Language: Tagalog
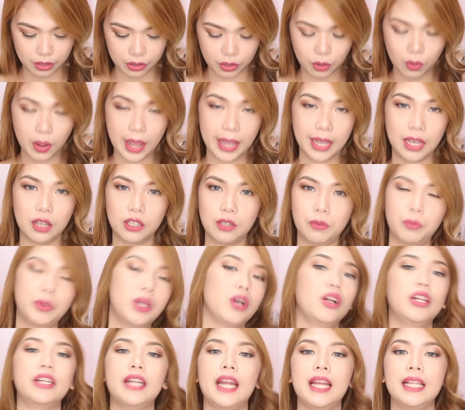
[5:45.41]
Though I
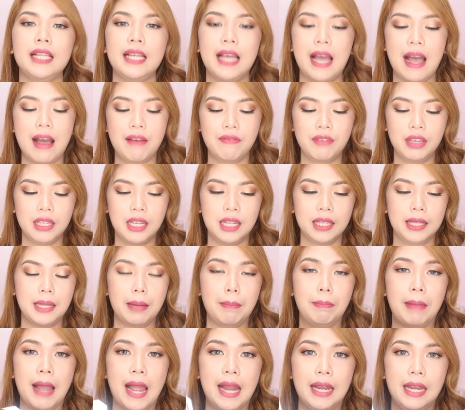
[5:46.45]
we already have it in
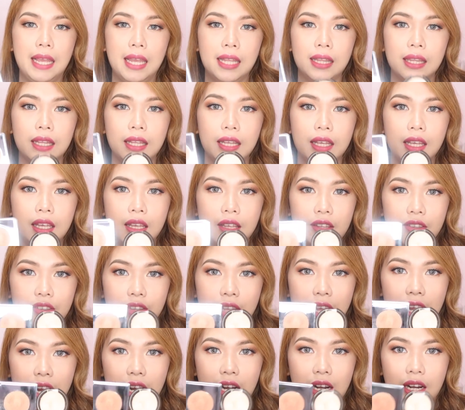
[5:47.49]
the palette
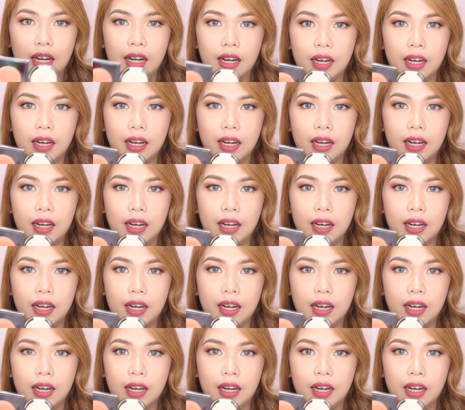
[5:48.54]
there.